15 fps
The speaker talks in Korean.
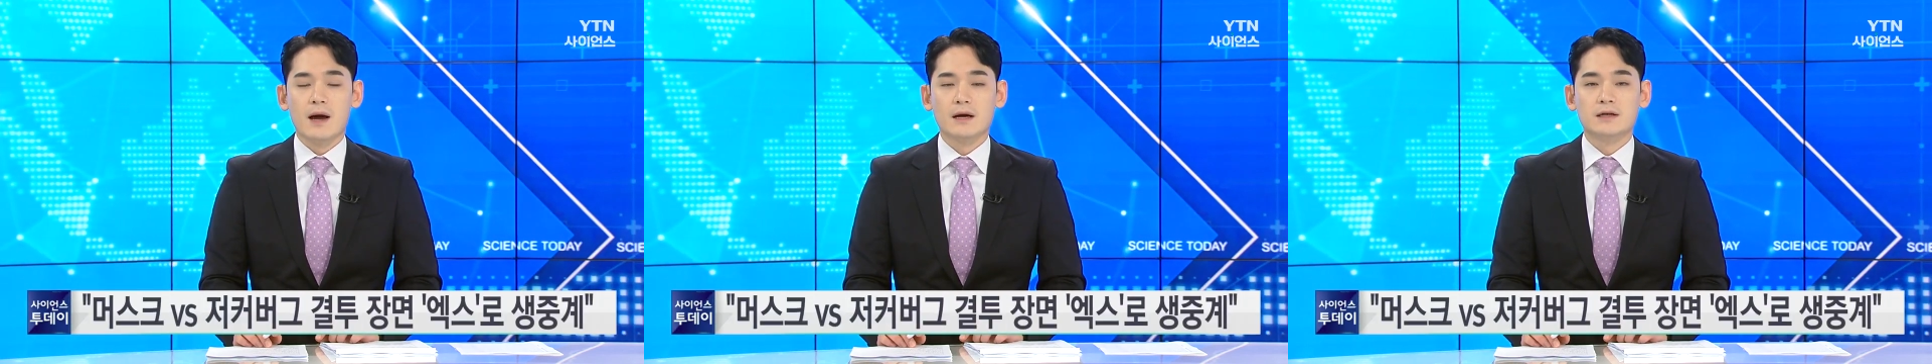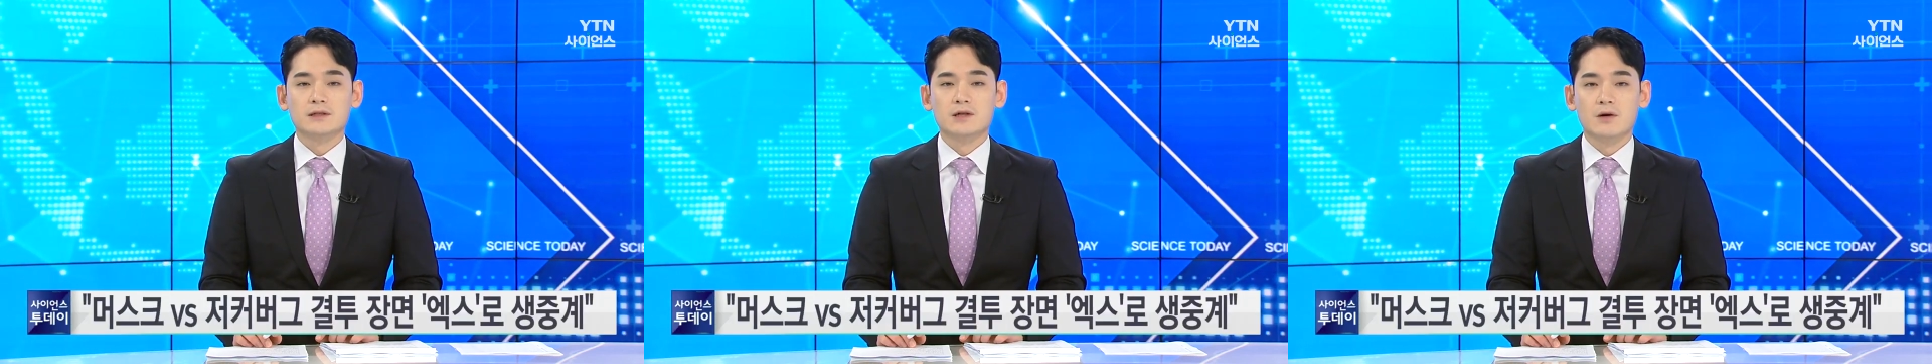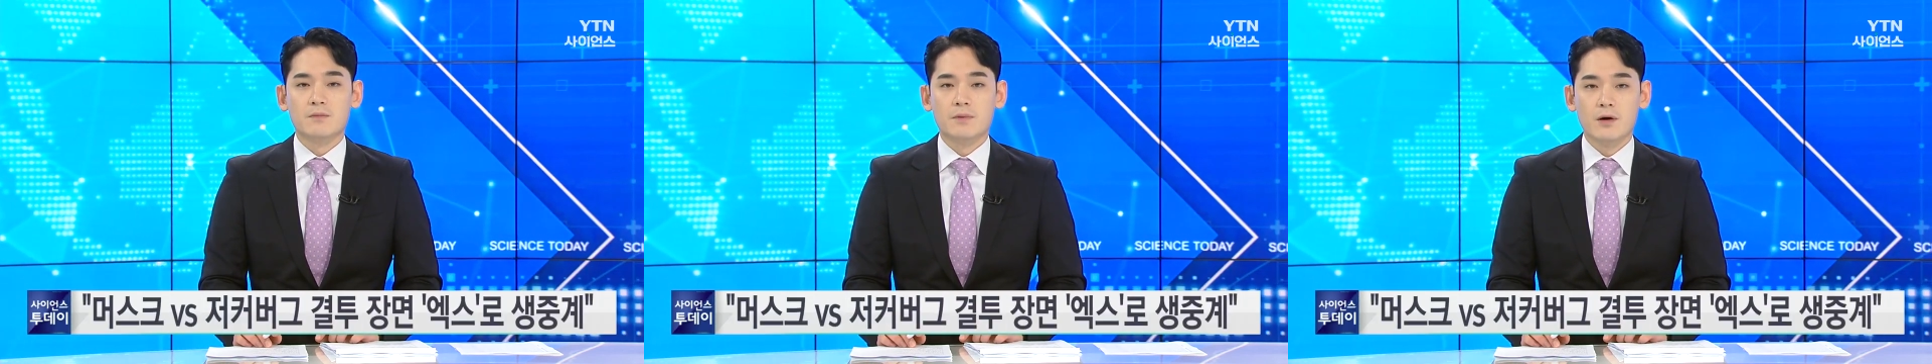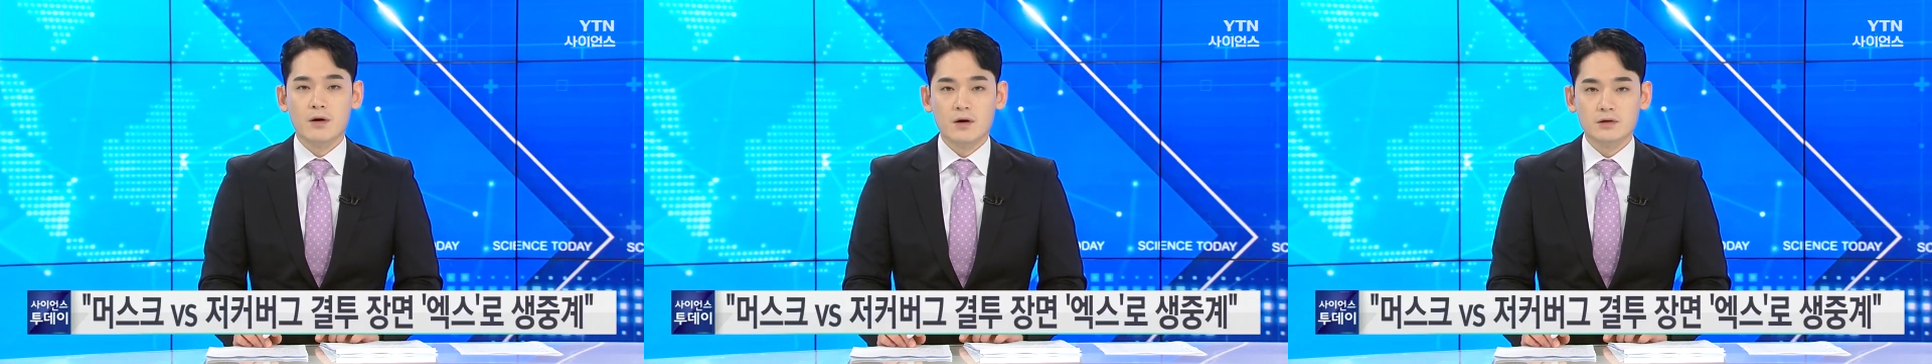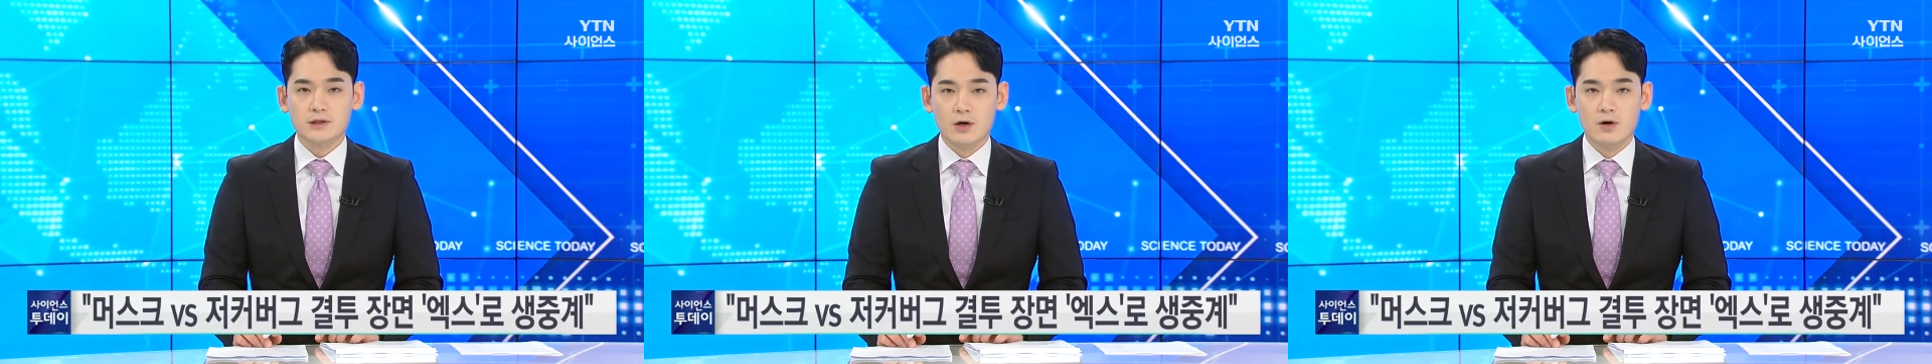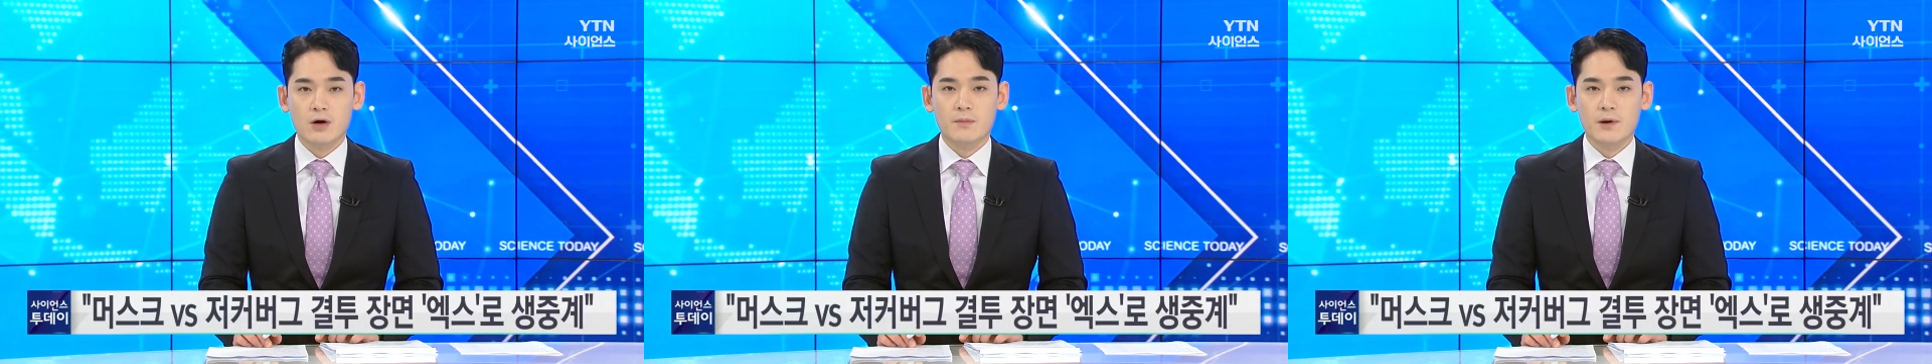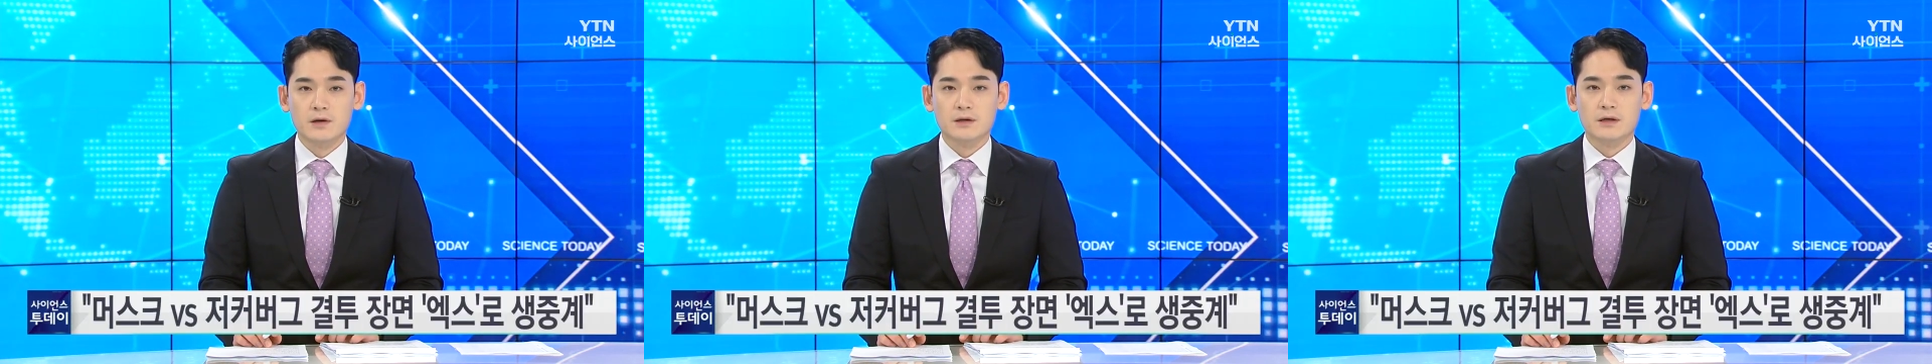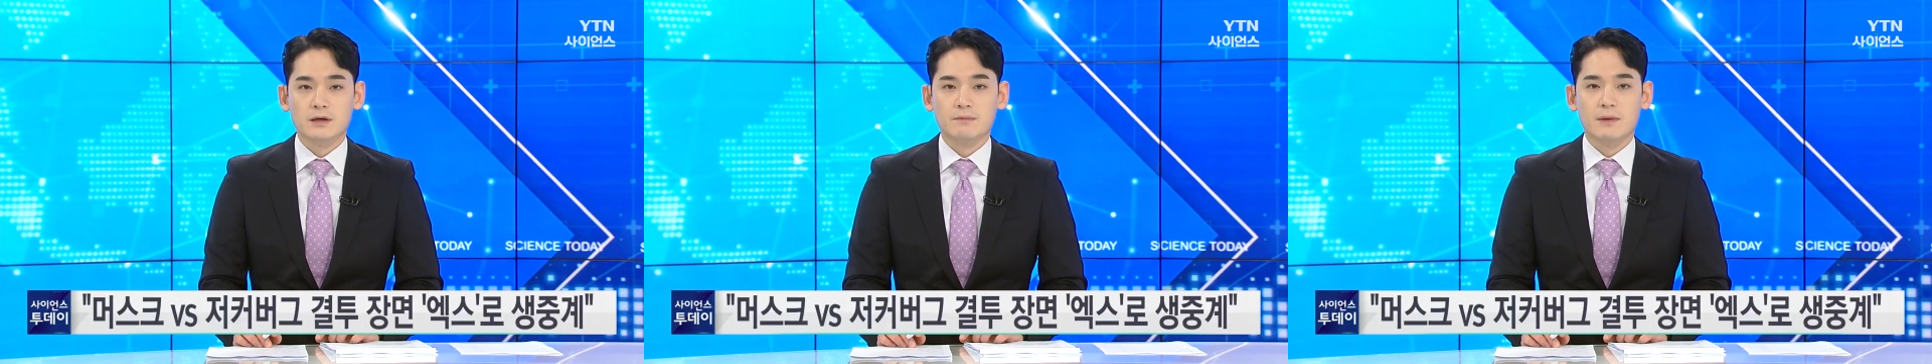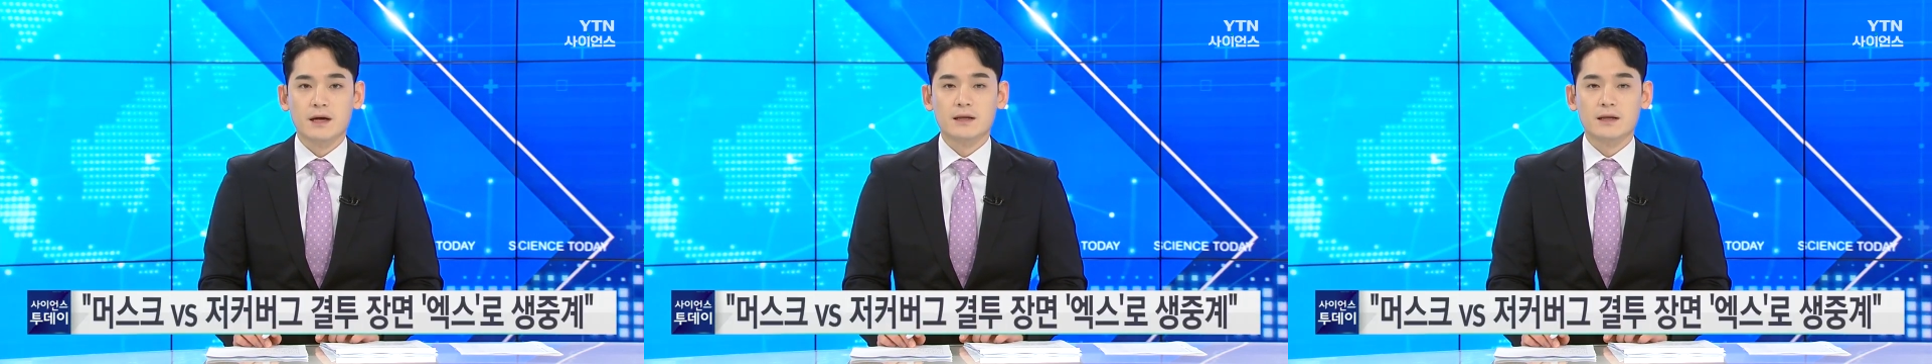마크 저커버그